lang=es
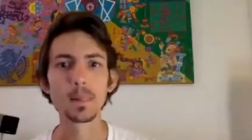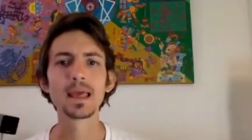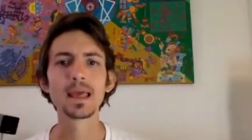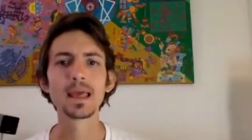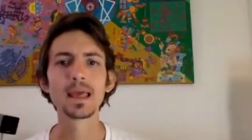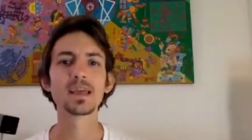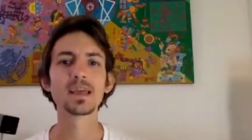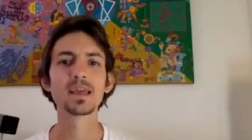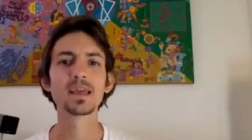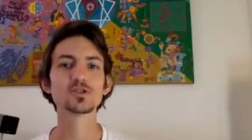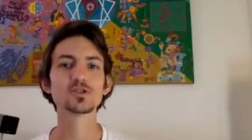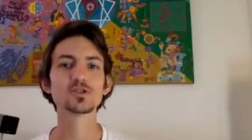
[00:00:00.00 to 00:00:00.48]
en
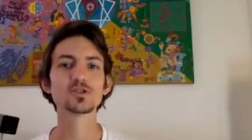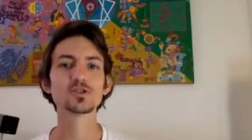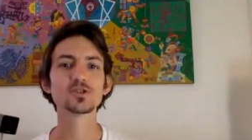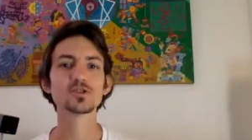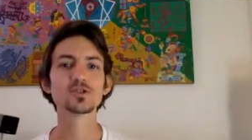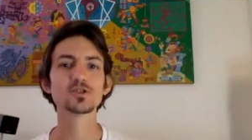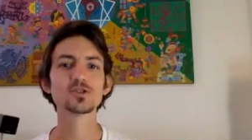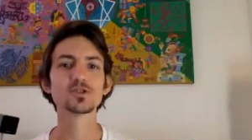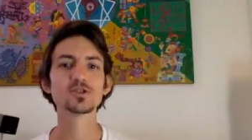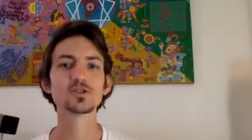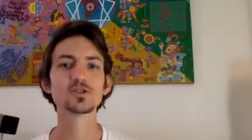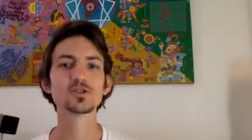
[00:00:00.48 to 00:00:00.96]

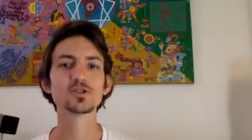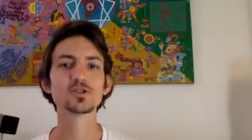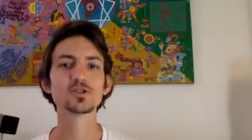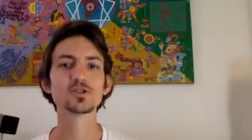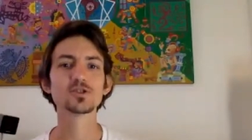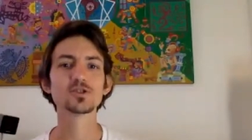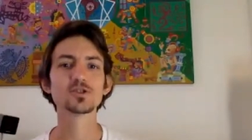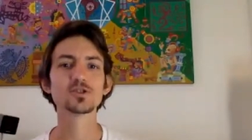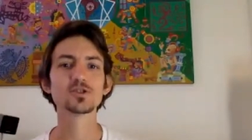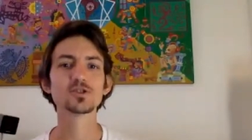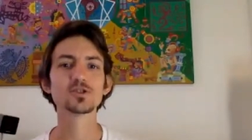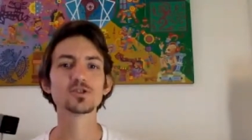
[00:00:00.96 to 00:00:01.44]
conciencia de
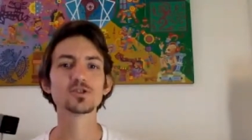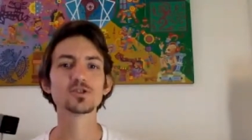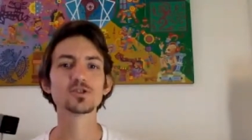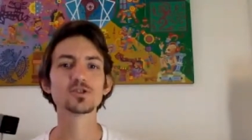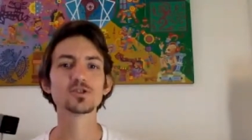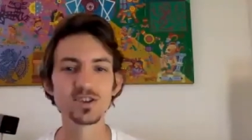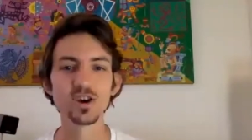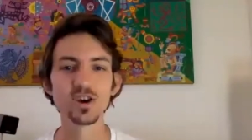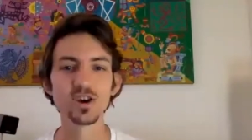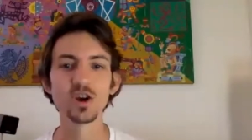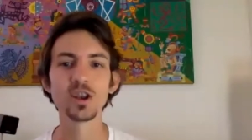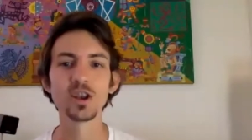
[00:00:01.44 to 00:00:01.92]
conciencia en
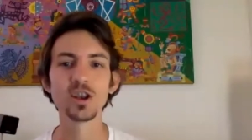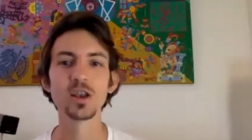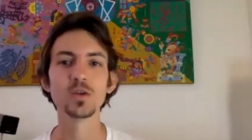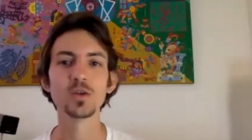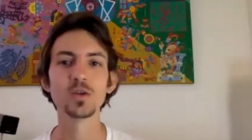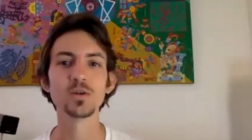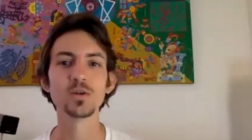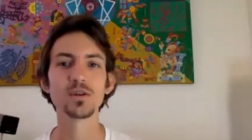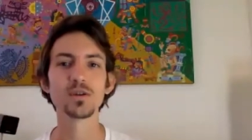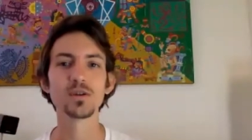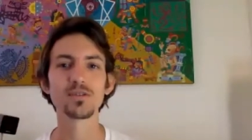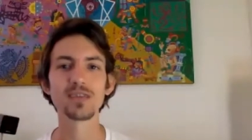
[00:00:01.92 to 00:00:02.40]
acción en la
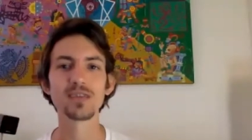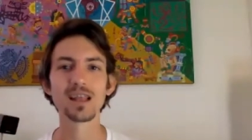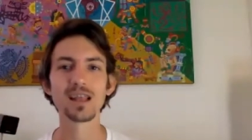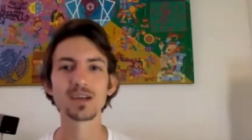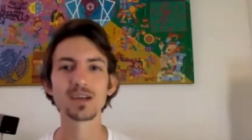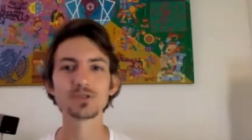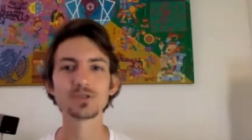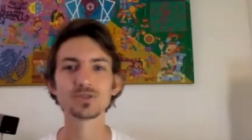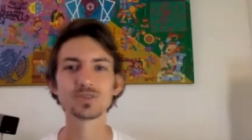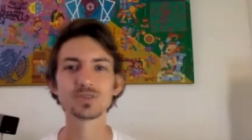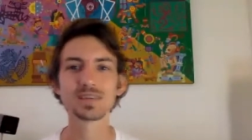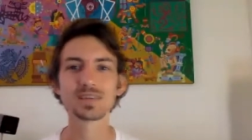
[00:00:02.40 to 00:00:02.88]
Universidad de
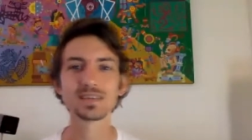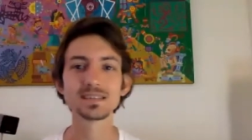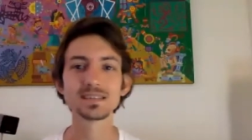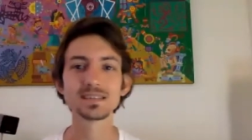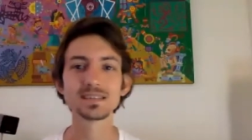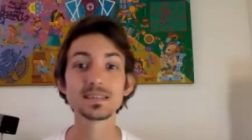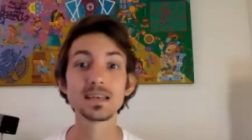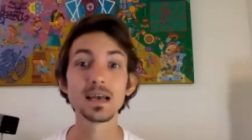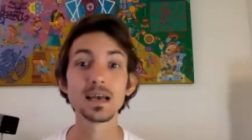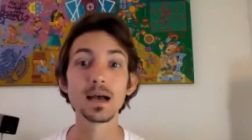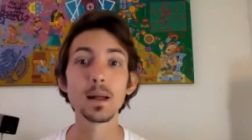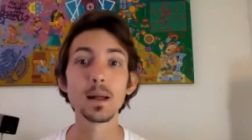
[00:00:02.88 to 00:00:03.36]
la
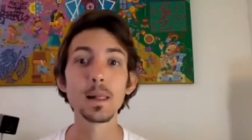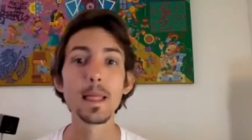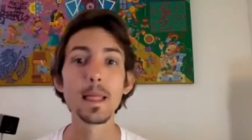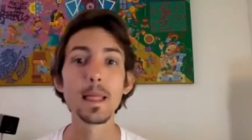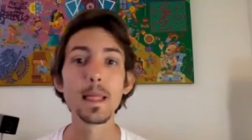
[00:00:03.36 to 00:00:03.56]
Conciencia,